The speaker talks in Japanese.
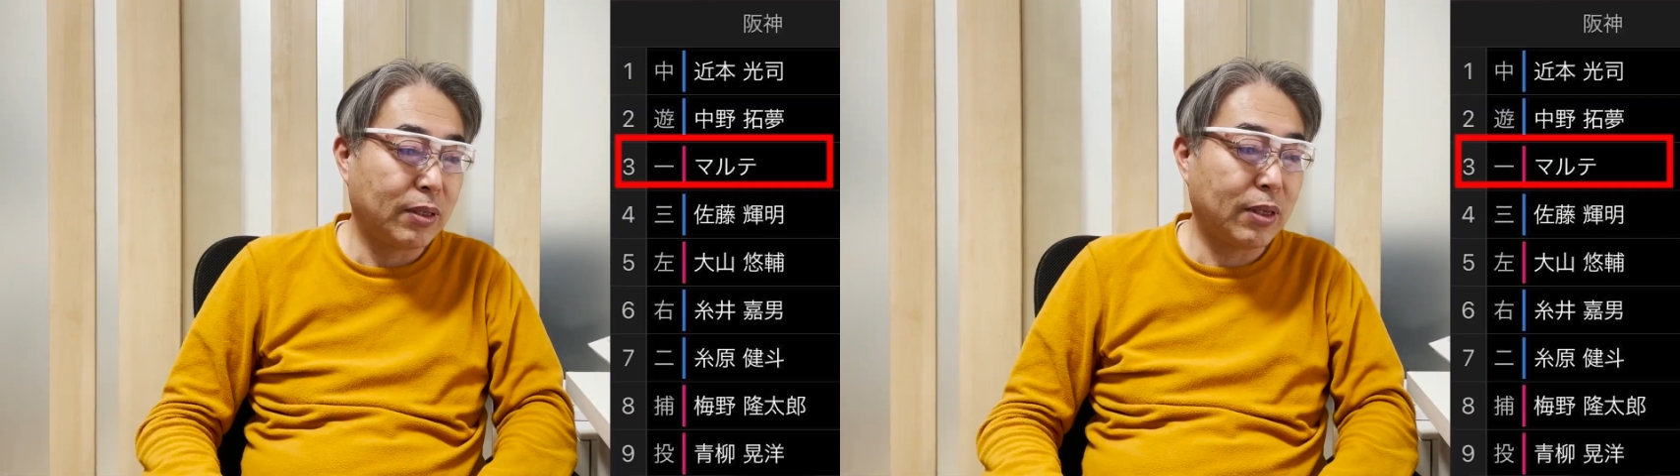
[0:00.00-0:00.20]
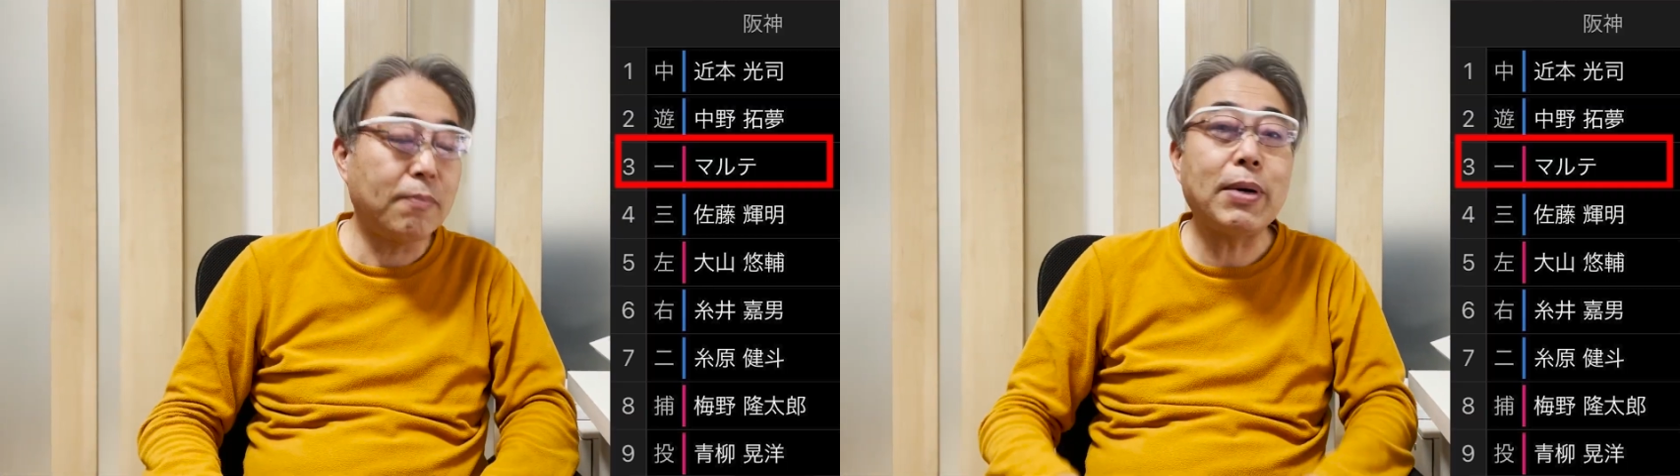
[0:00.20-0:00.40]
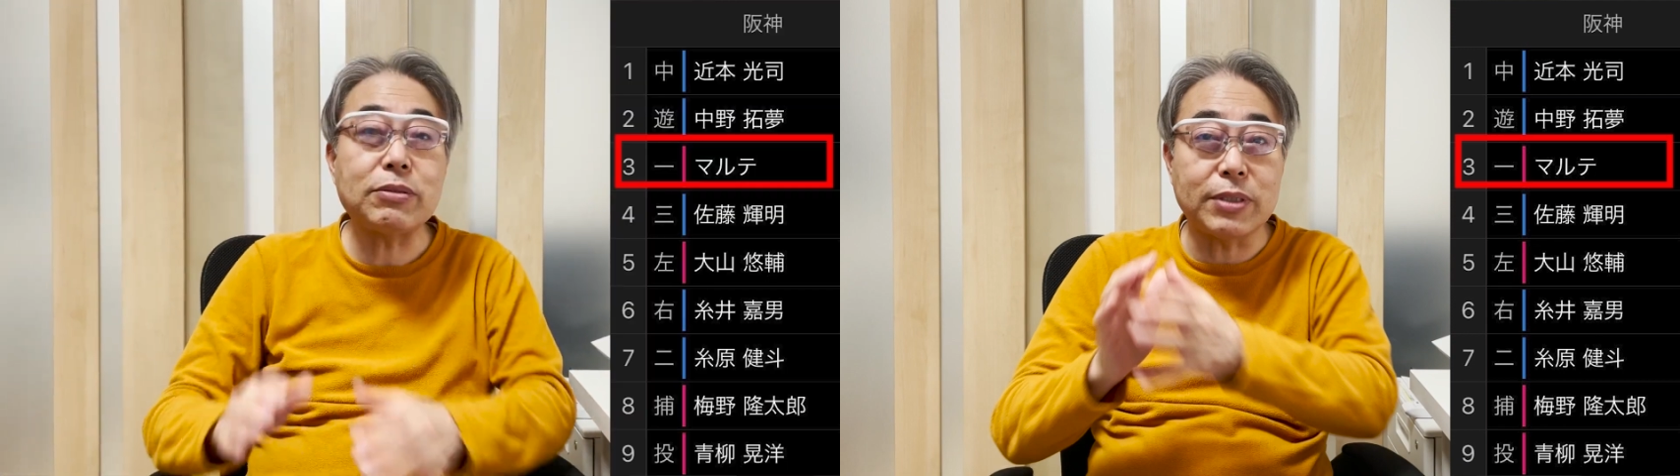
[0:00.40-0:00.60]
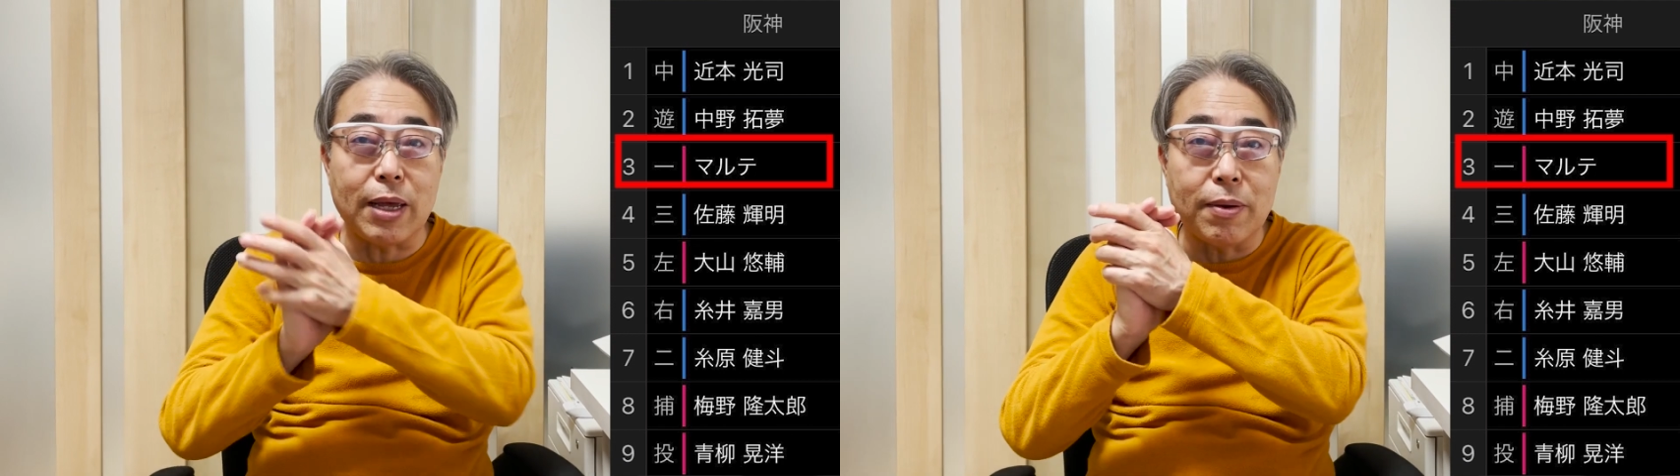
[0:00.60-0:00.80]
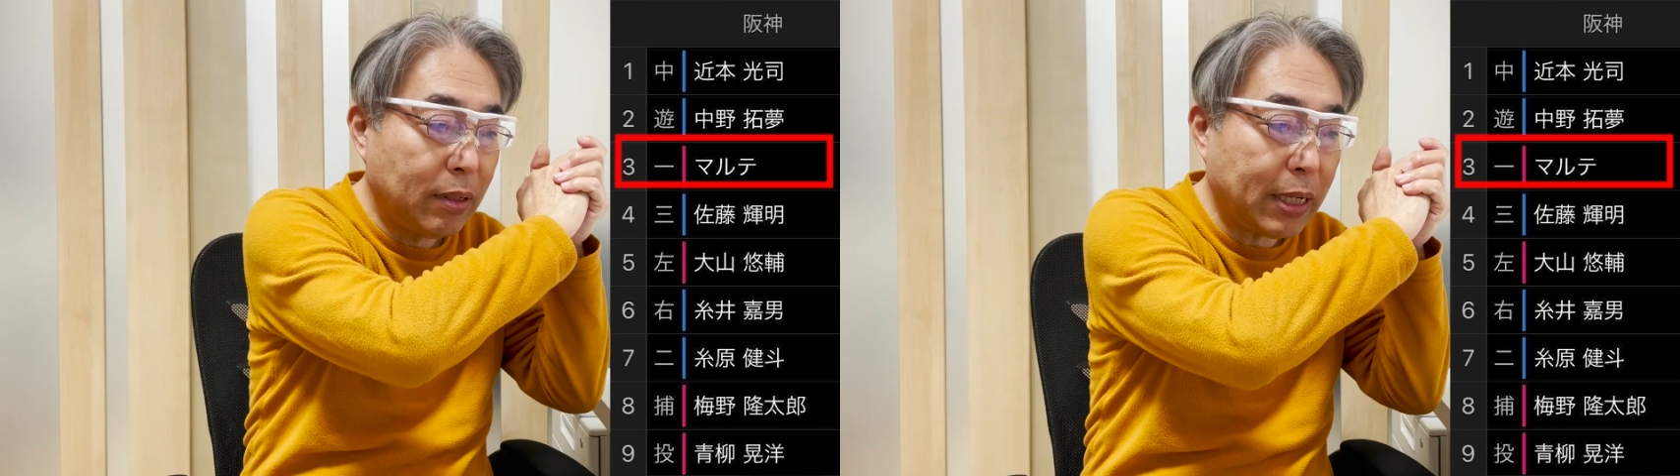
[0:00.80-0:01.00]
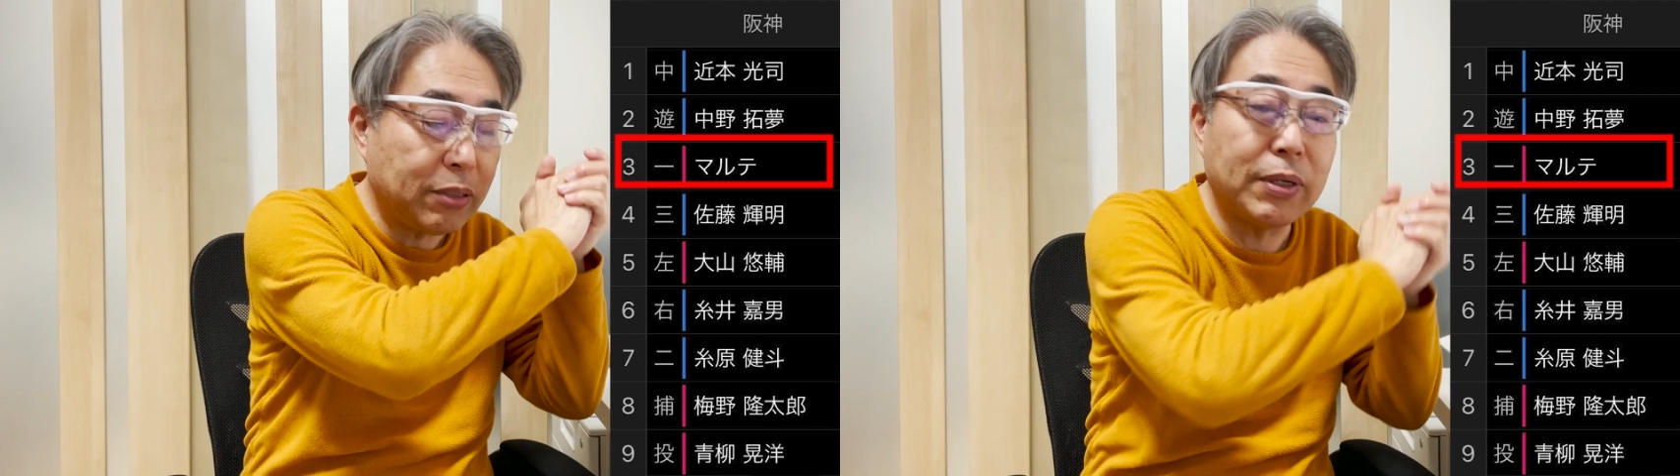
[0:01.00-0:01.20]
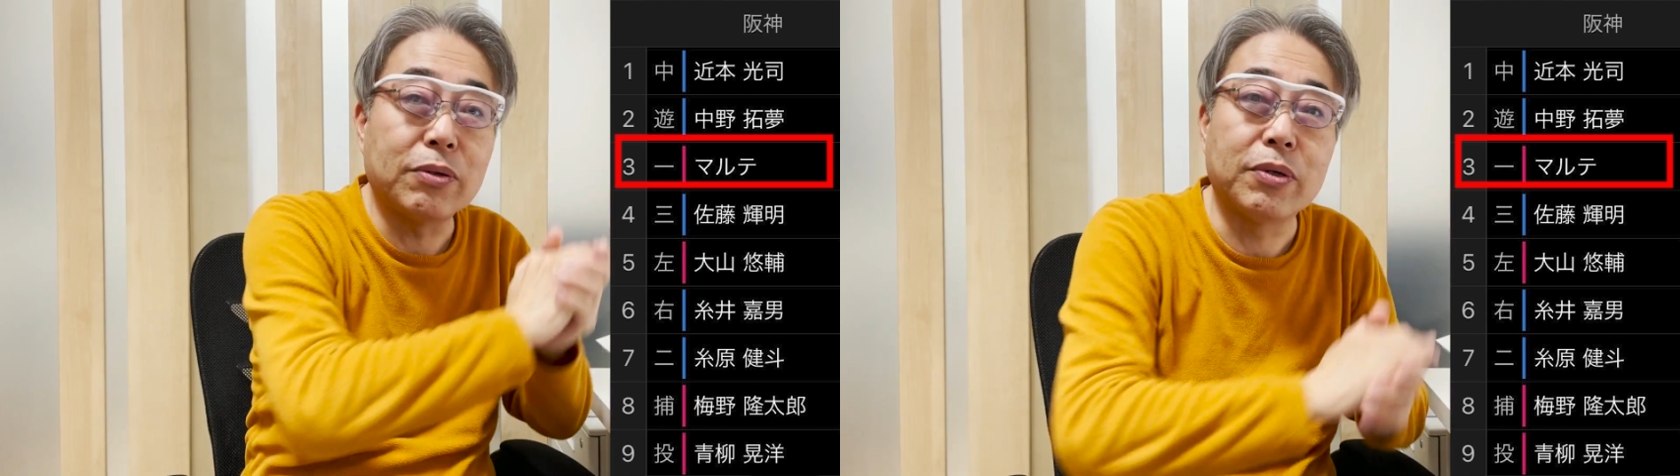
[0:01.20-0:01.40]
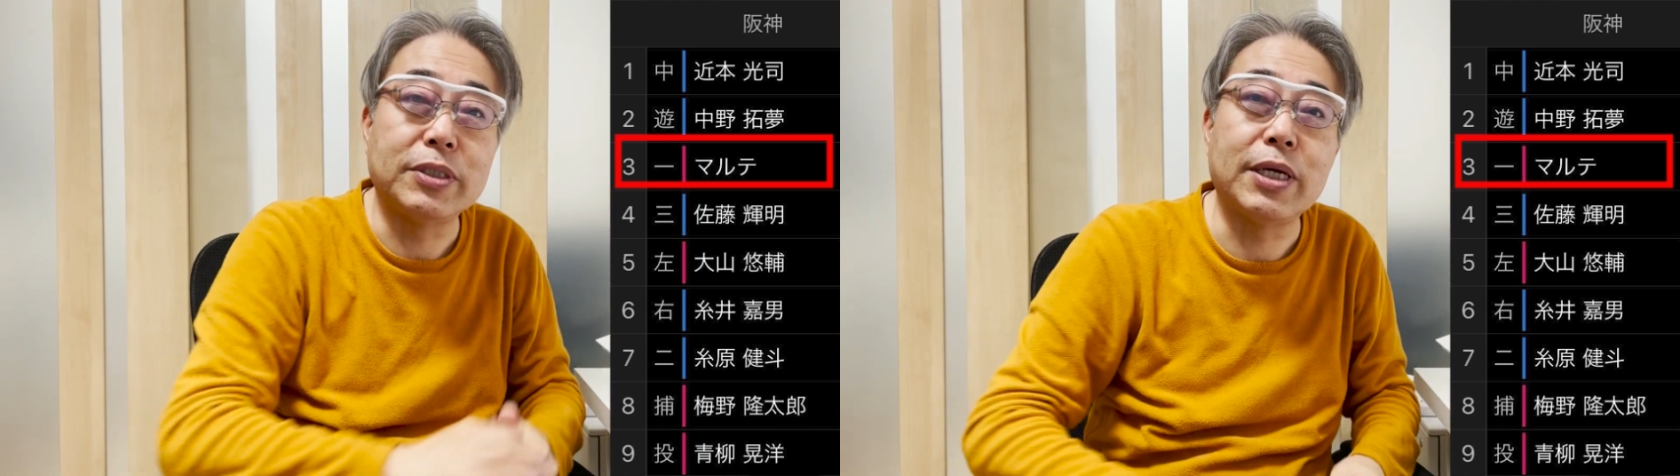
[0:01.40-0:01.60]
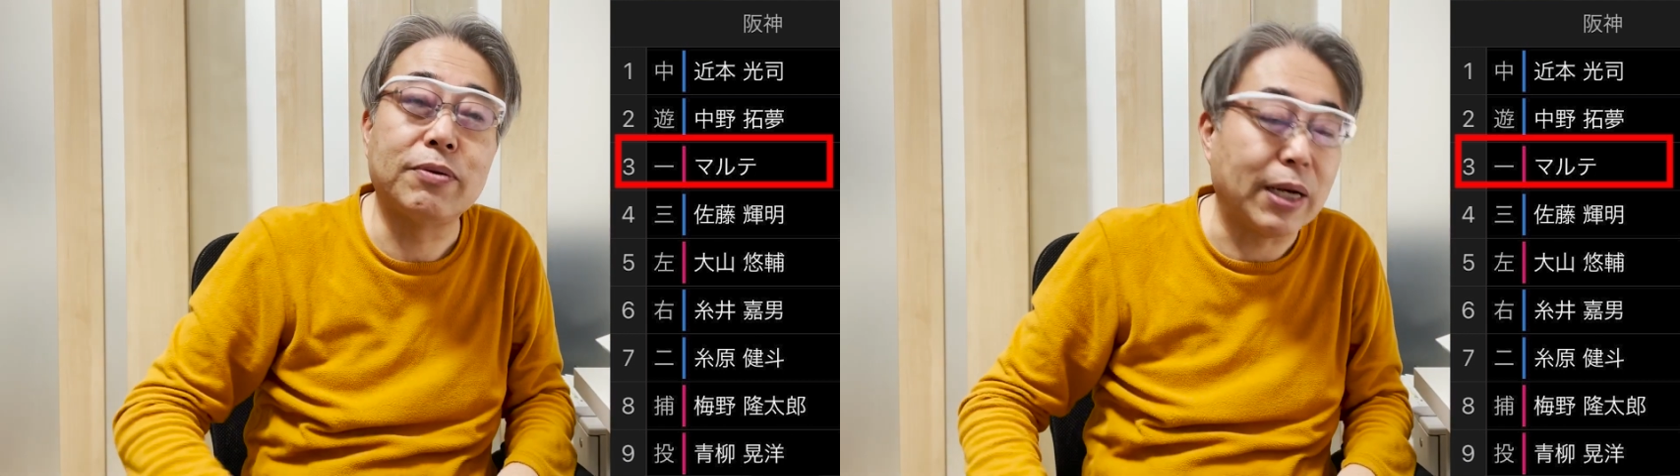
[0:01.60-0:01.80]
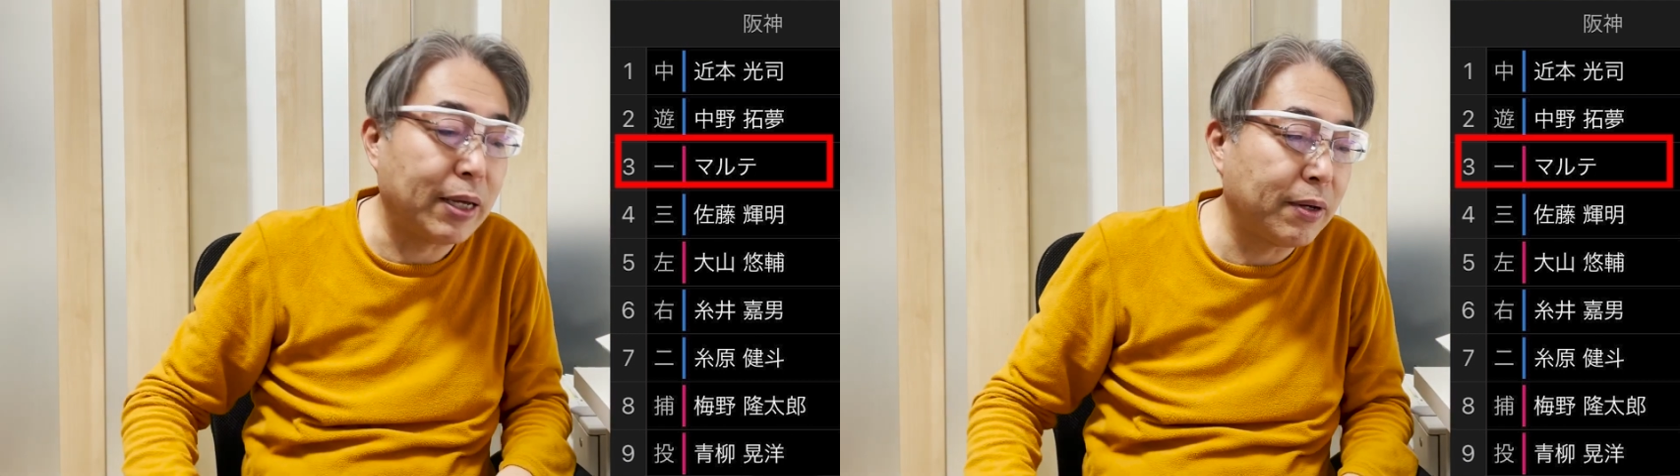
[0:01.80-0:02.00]
で、マルテ、ライテへの犠牲
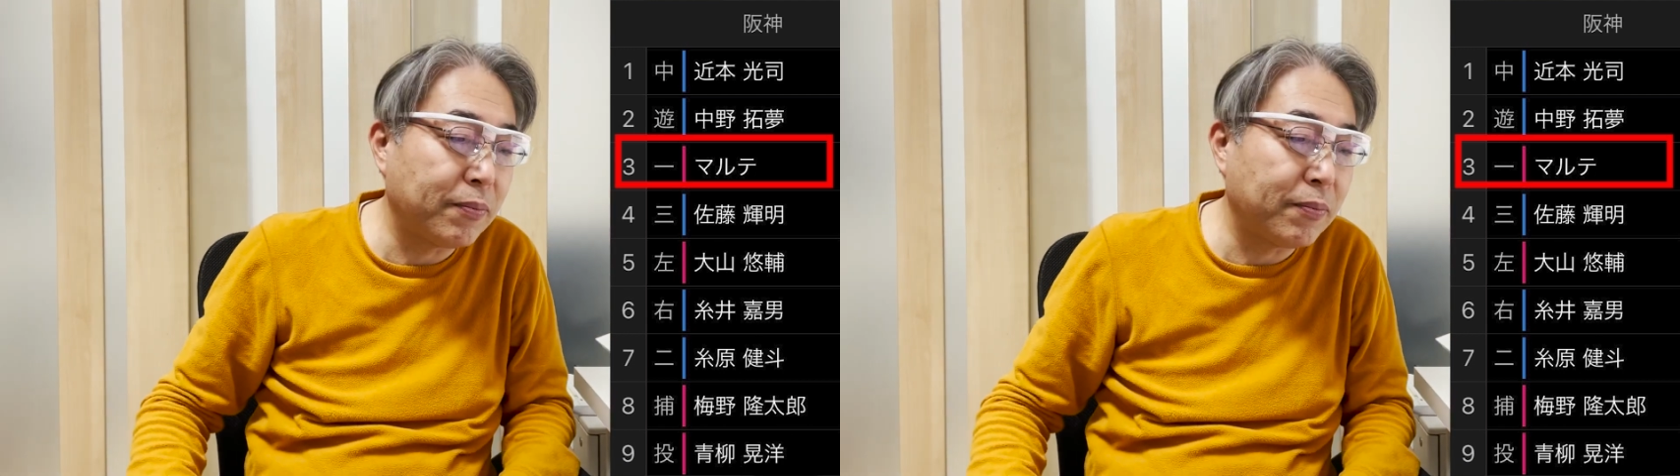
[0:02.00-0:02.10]
フライ。